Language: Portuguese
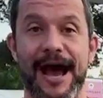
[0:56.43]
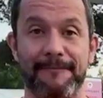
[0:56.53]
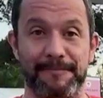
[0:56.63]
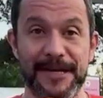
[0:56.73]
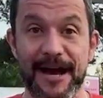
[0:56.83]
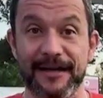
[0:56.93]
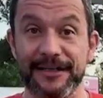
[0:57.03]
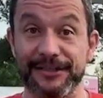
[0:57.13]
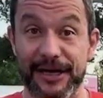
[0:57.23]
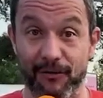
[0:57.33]
A Bia
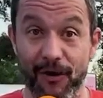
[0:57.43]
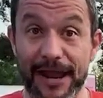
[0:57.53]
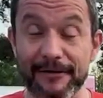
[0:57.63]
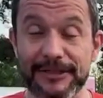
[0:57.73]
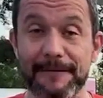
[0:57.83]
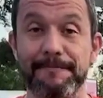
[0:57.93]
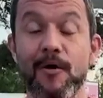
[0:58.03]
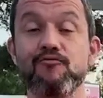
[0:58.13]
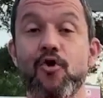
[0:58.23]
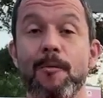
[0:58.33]
chegou lá no
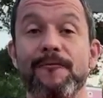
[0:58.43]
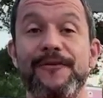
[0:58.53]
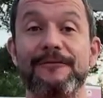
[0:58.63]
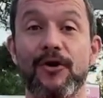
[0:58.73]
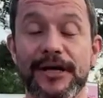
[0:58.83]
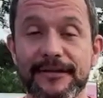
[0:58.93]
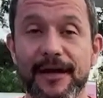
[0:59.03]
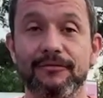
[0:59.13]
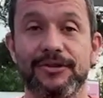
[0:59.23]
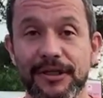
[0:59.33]
Japão como
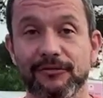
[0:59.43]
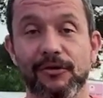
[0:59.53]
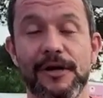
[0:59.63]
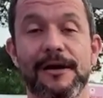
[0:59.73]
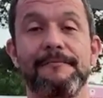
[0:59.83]
favorita ao título,